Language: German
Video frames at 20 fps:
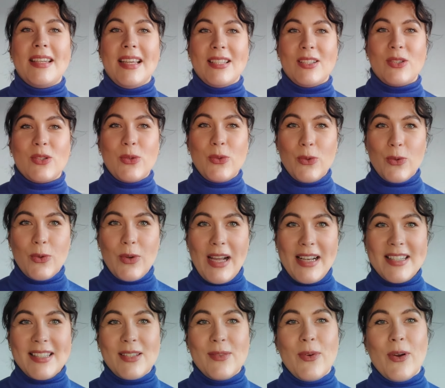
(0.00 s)
dass du an
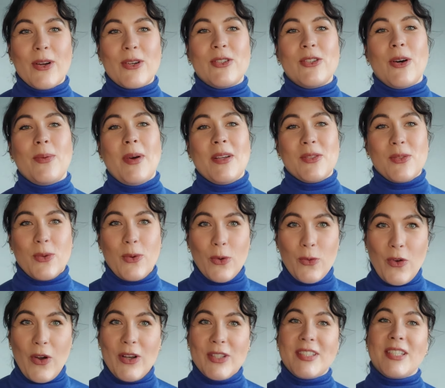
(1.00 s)
diesem Workshop, also
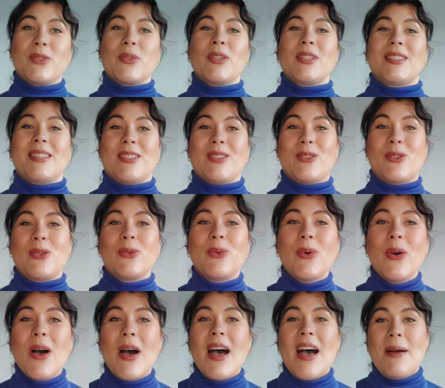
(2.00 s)
Grundvoraussetzung ist, dass
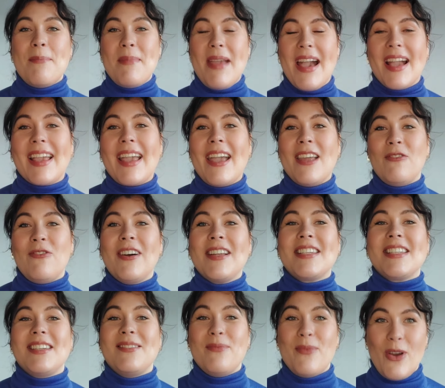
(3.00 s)
du mehr Geld
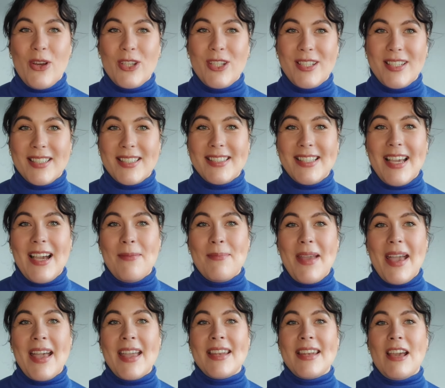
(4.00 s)
verdienen möchtest, ja,
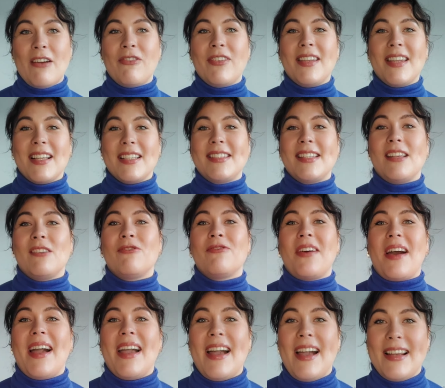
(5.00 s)
mehr in der finanziellen
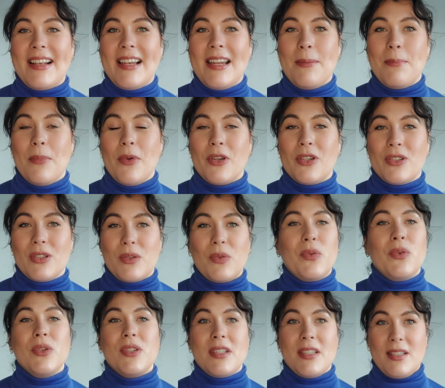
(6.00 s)
Freiheit leben möchtest
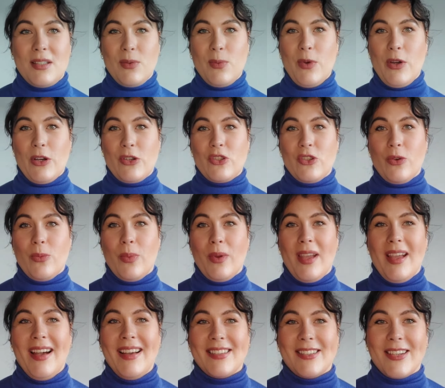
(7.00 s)
für diesen Workshop.
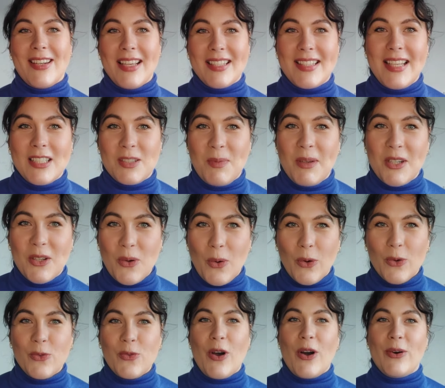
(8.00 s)
Ja, also das ist erstmal die
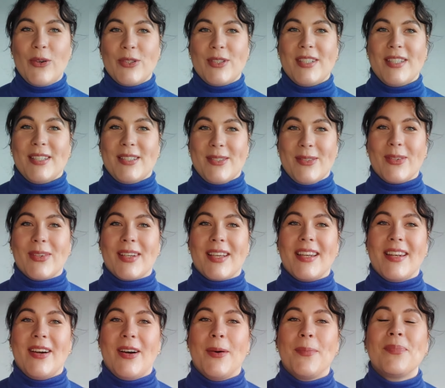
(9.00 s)
Grundvoraussetzung,
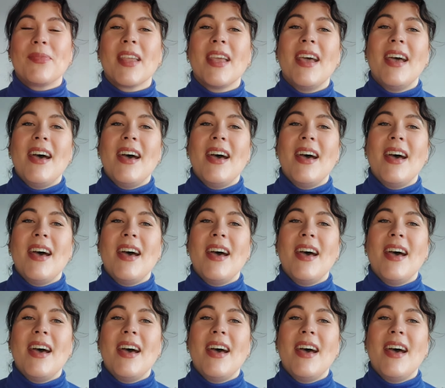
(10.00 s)
genau.